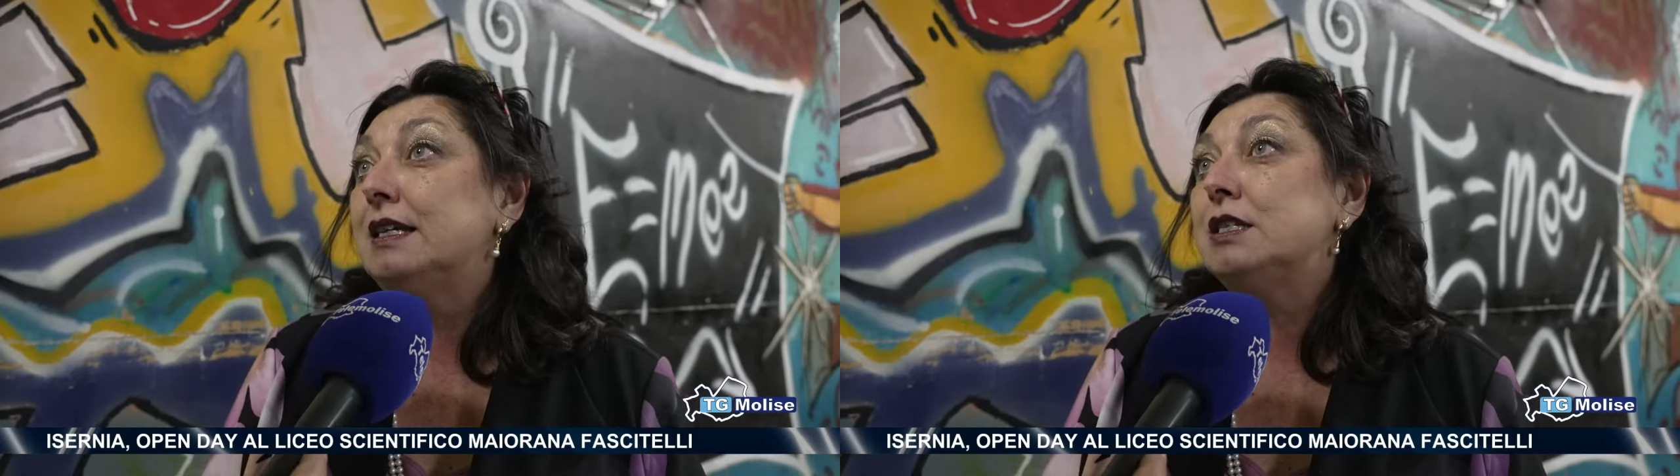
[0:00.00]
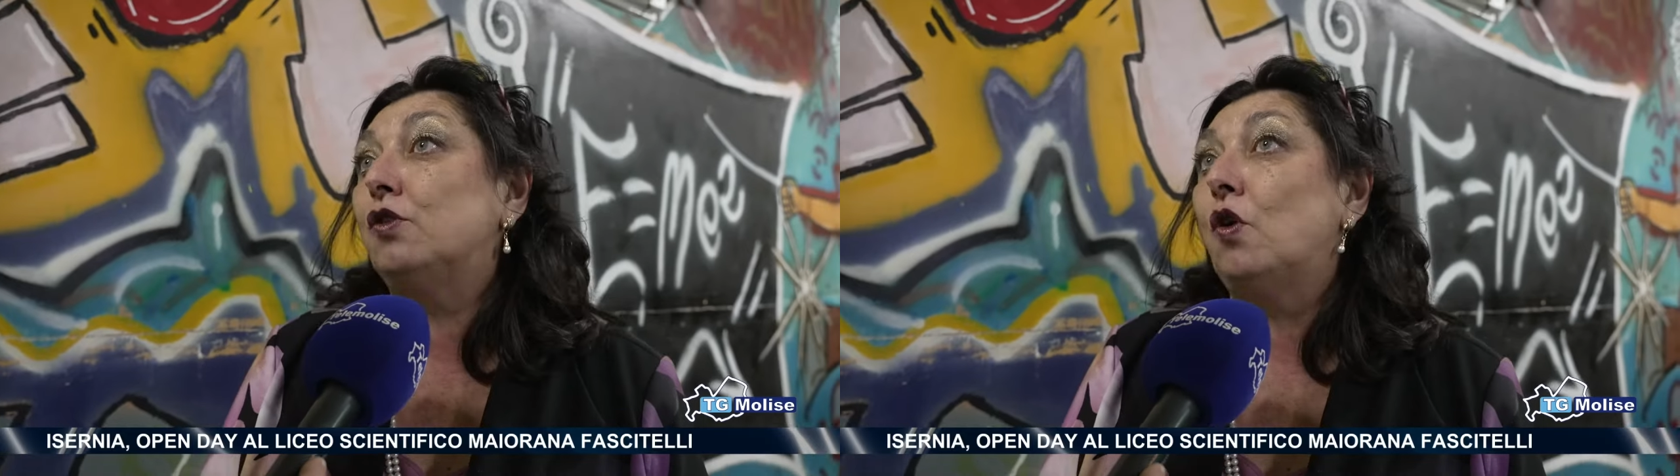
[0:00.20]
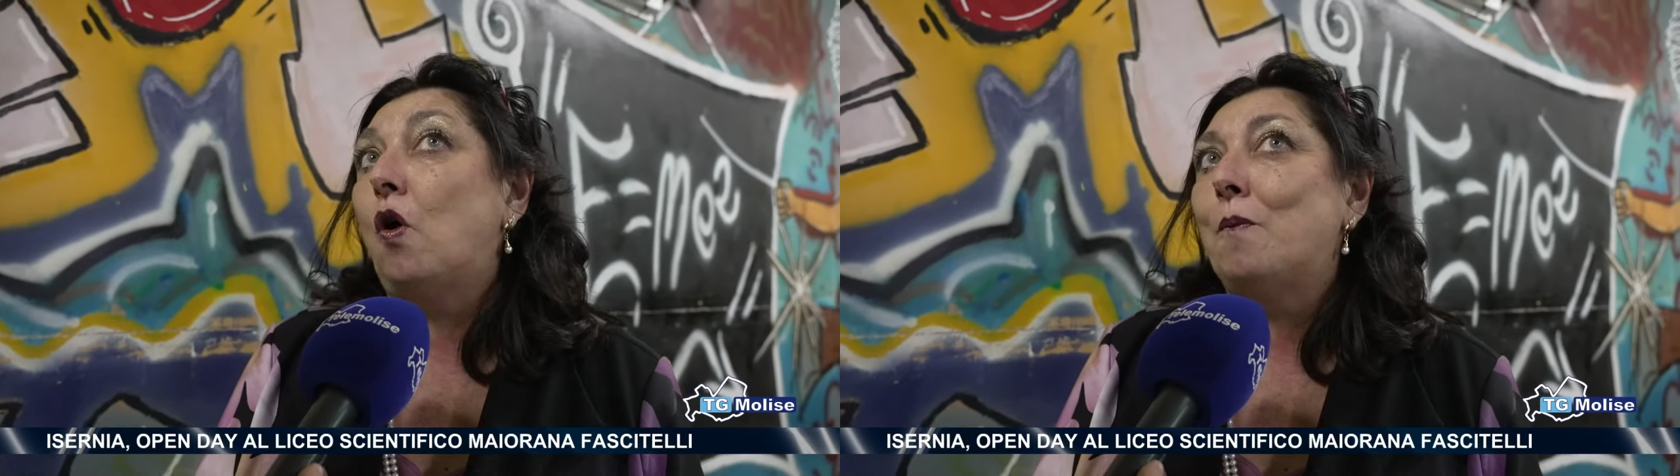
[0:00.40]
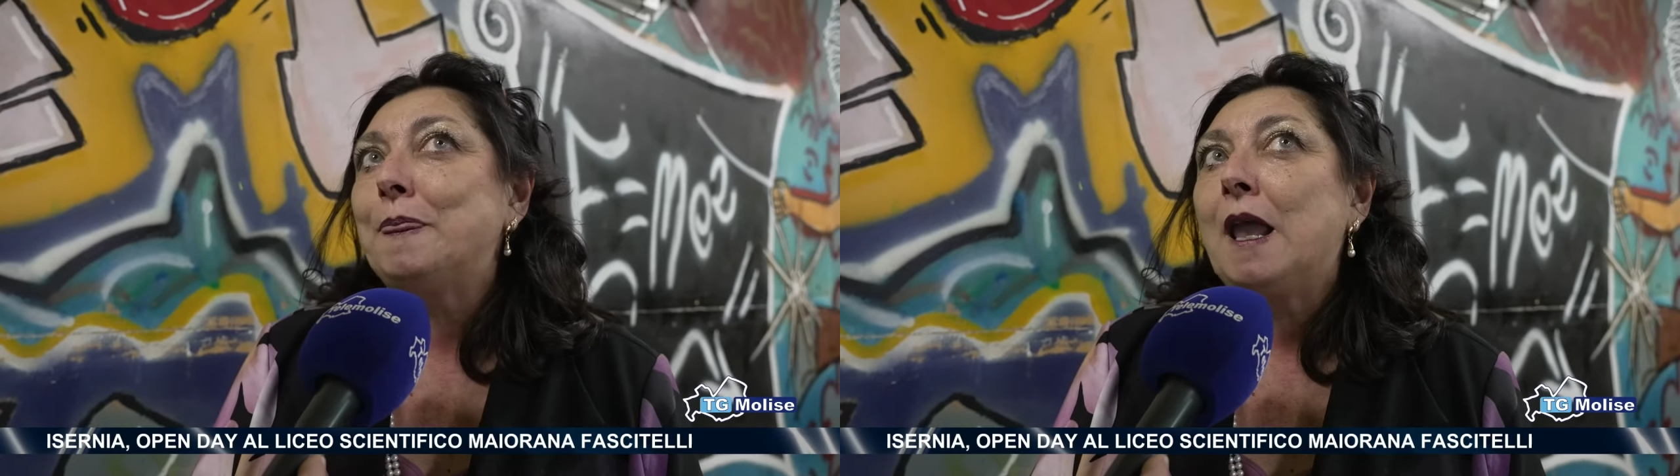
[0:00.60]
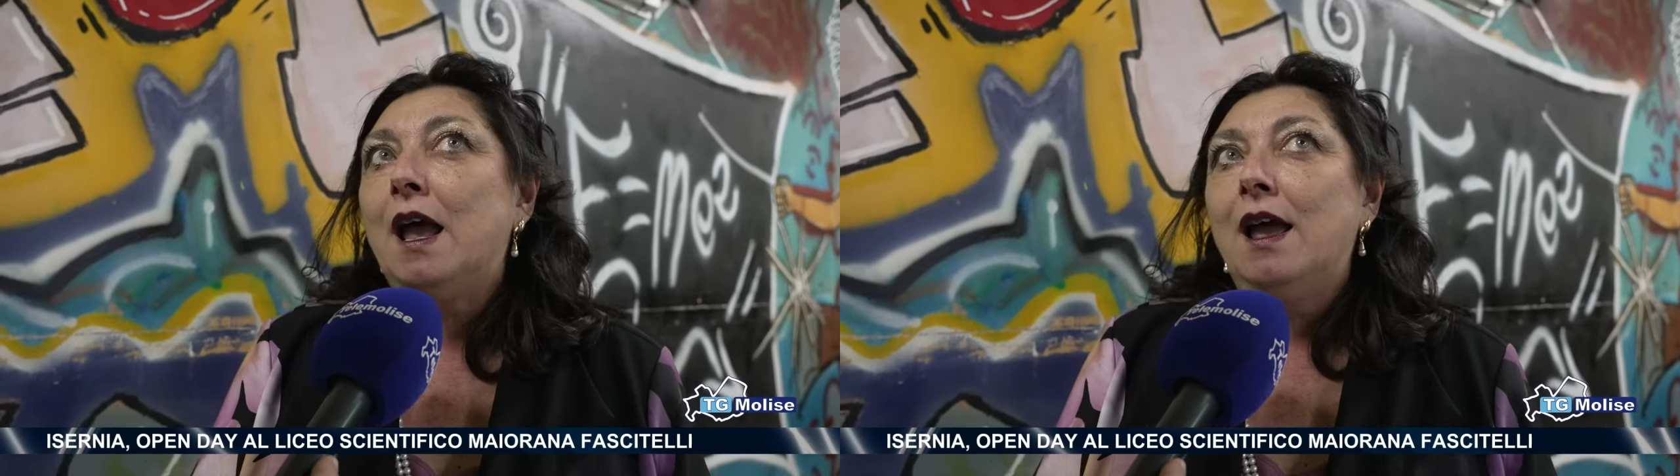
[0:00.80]
che
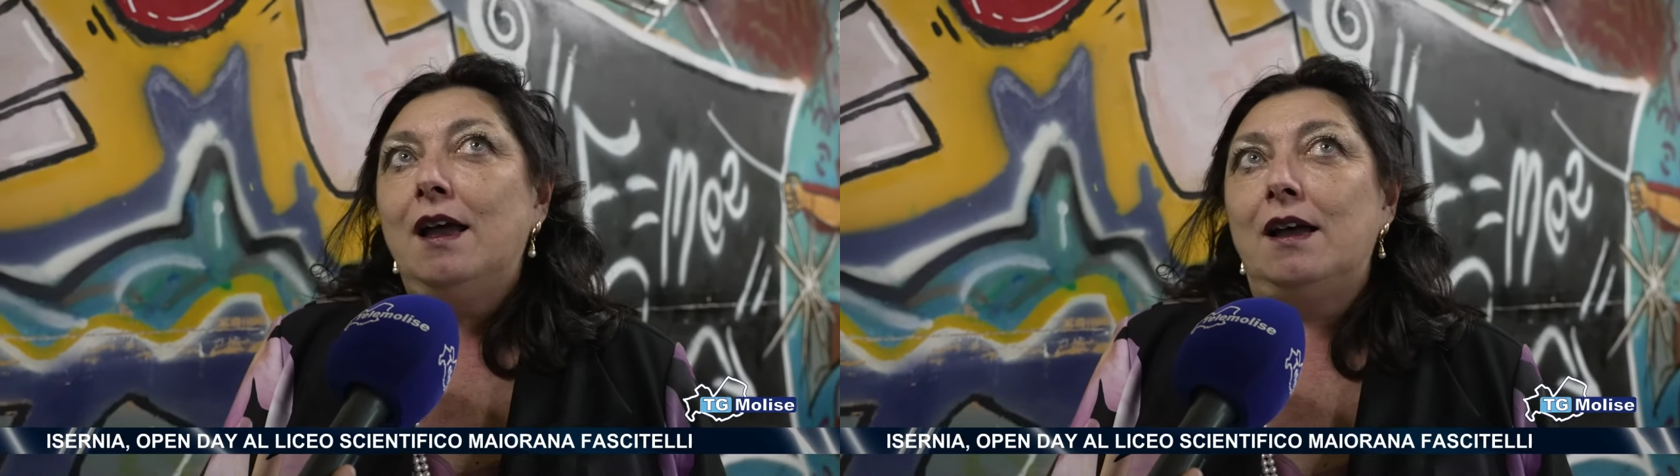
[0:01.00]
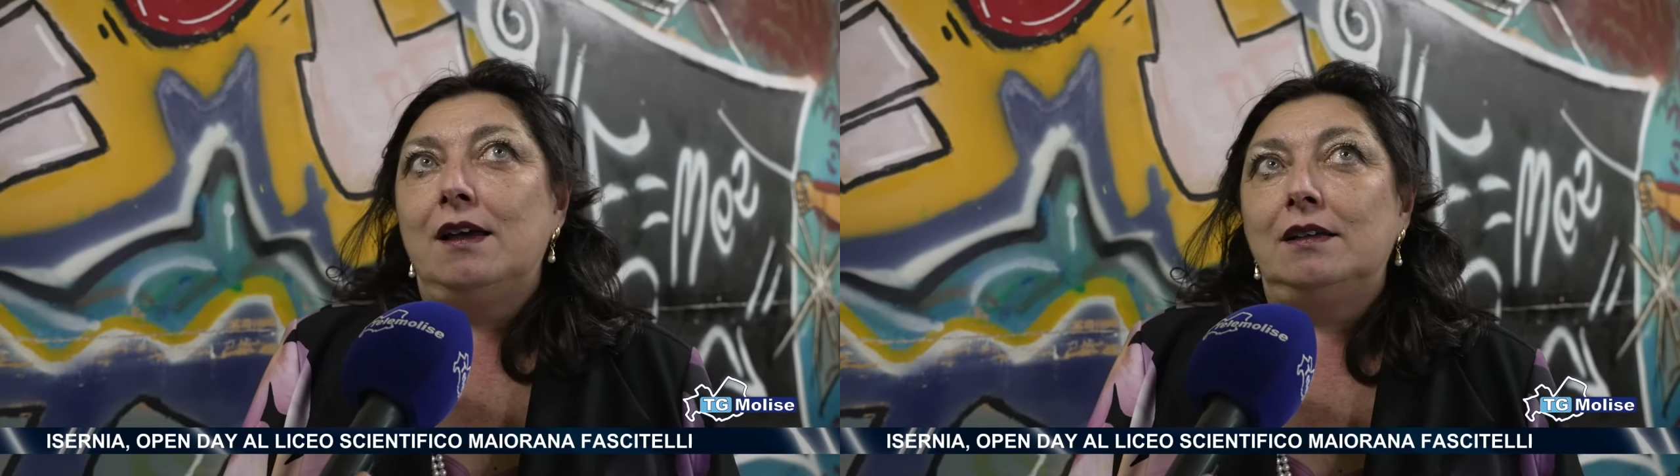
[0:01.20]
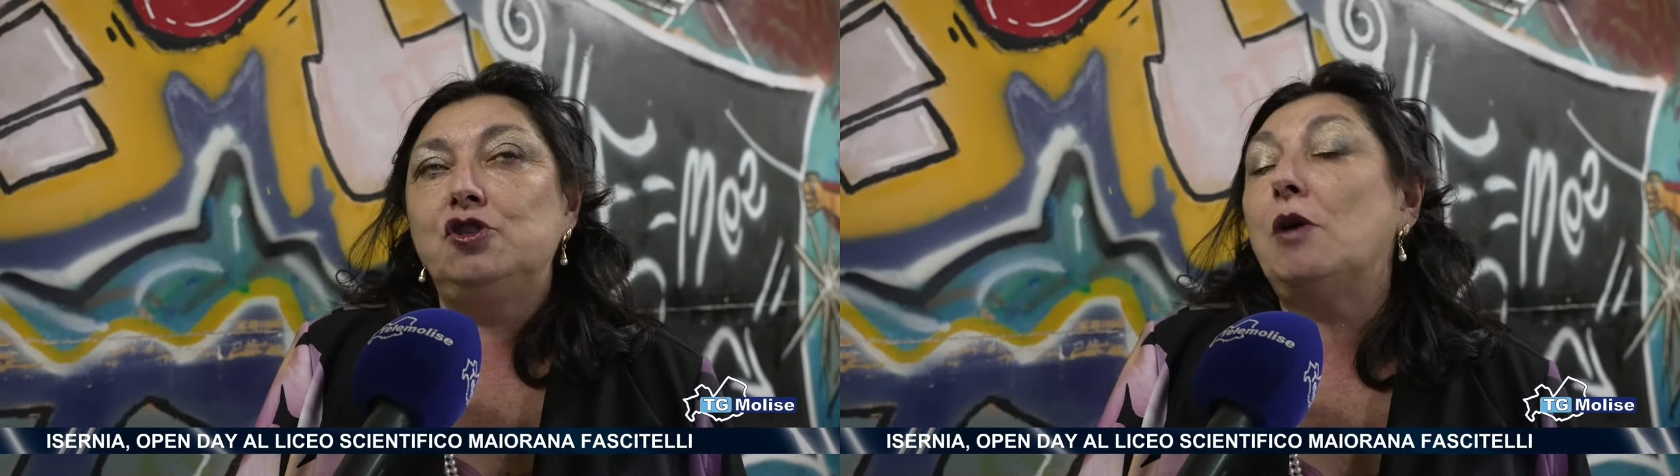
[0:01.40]
sono eh,